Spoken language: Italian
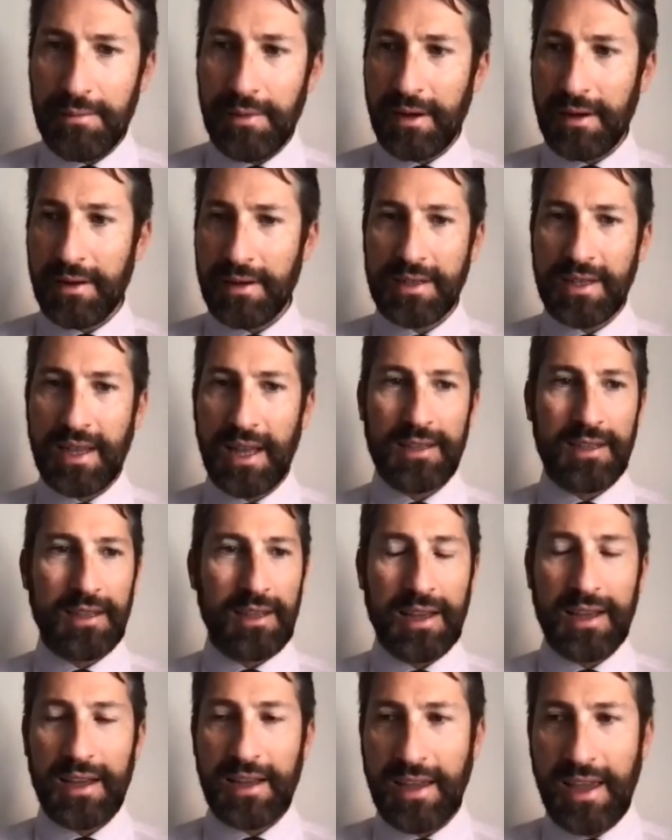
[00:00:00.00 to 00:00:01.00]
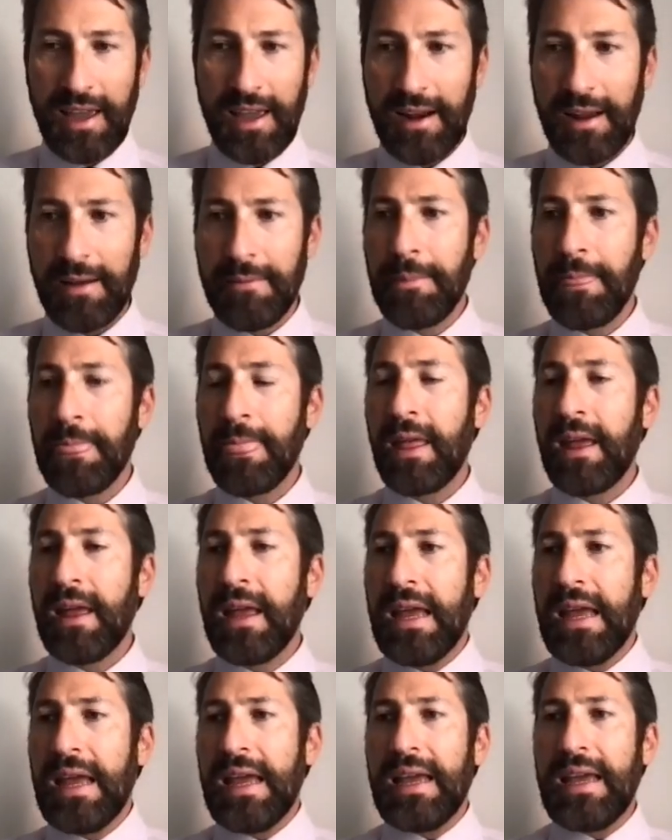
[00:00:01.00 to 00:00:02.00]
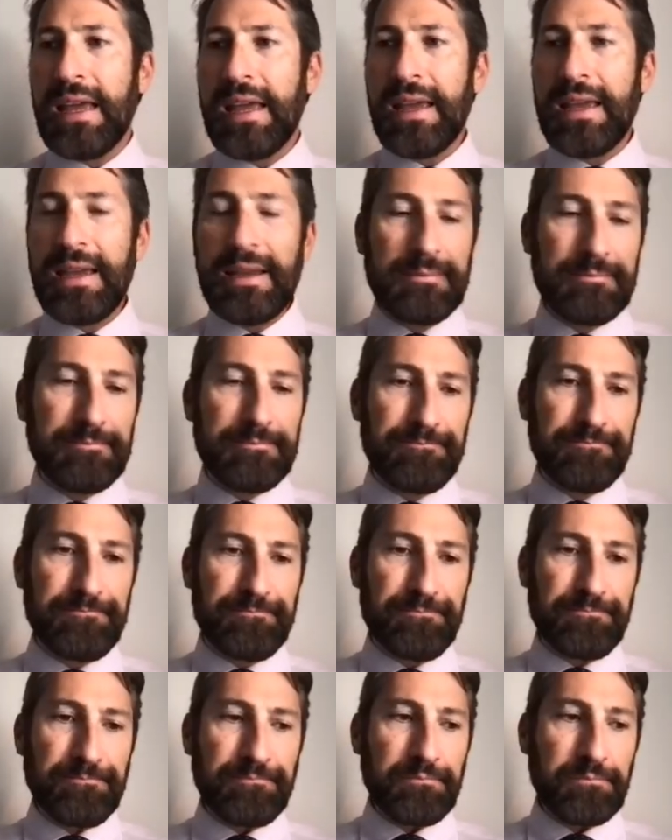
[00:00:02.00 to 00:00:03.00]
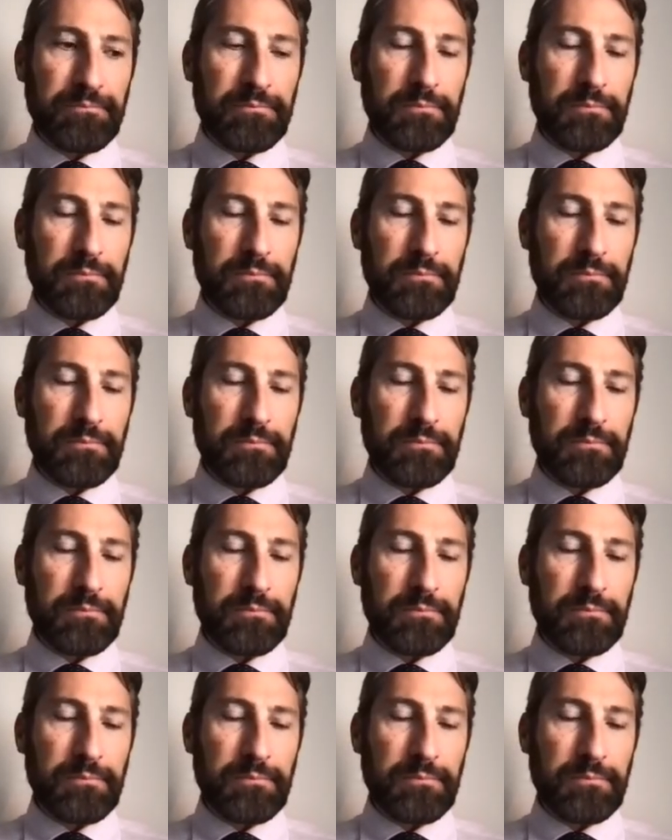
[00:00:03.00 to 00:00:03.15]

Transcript: per scatti di carriera. E, ehm,